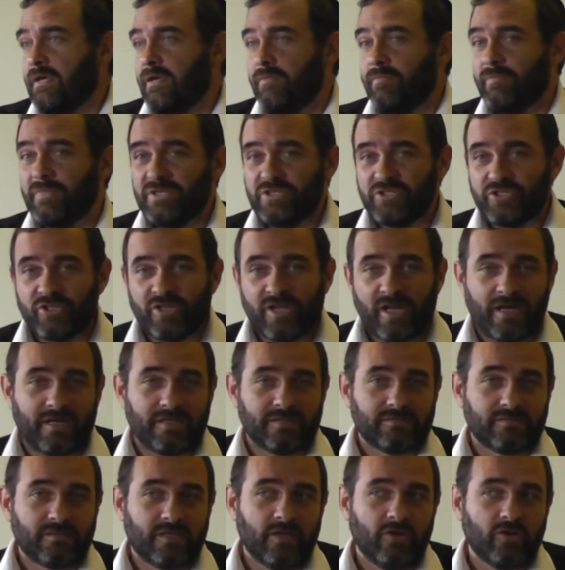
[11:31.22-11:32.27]

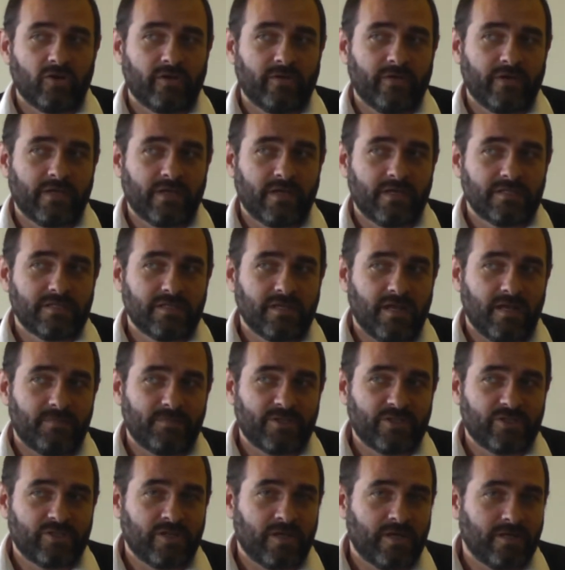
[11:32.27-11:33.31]
Mishnah. ¿Qué es lo que venía a decir la
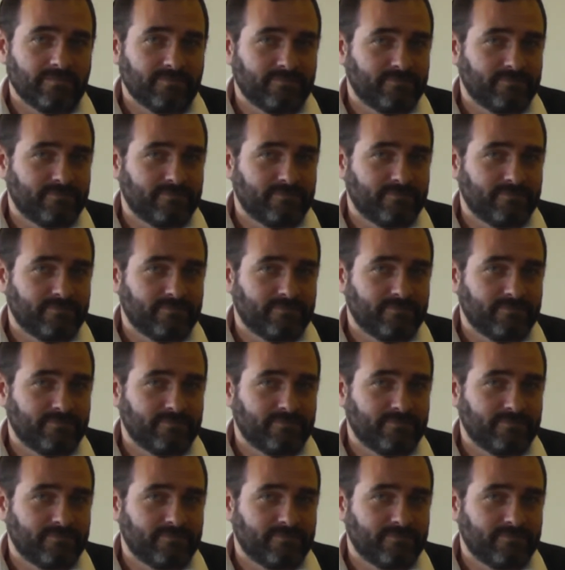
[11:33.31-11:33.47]
Mishnah?